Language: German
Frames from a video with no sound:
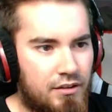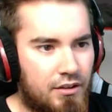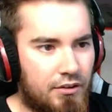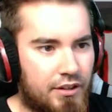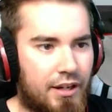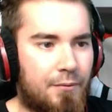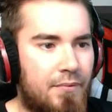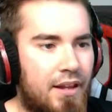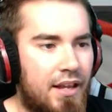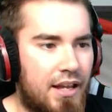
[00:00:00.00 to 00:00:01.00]
Okay.
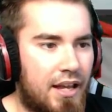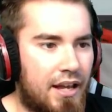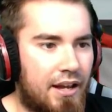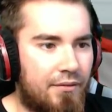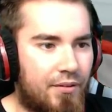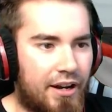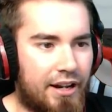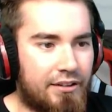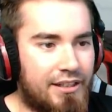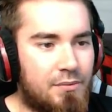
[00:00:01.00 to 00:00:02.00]
Weil
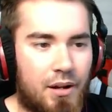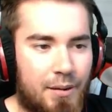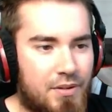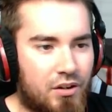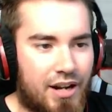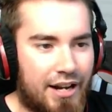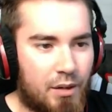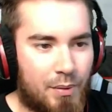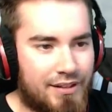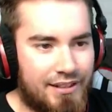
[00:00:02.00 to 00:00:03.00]
äh, diesmal gibt es auch
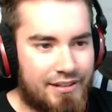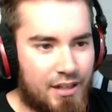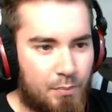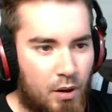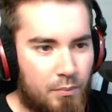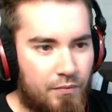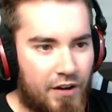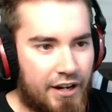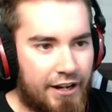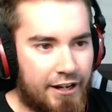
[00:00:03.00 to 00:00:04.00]
keine Batista-Bomb,
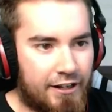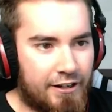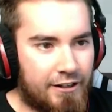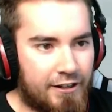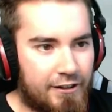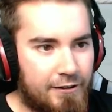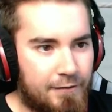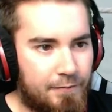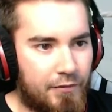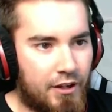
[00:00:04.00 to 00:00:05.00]
weil, äh,